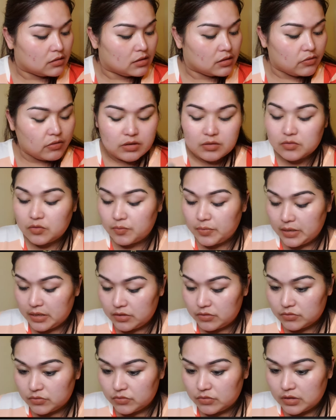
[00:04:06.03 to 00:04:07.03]
Hindi ko alam kung
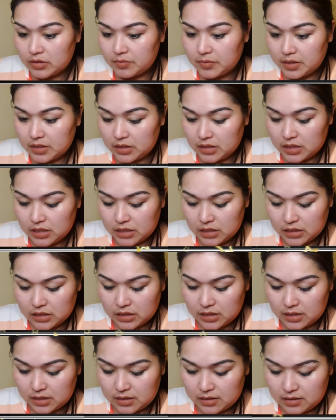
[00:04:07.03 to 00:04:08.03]
paano to
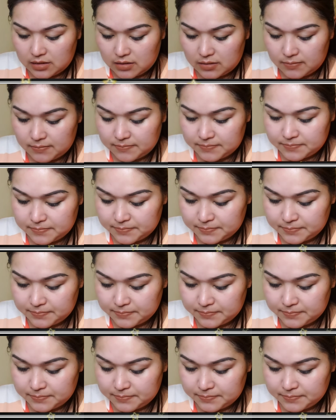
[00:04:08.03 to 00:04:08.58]
gamitin.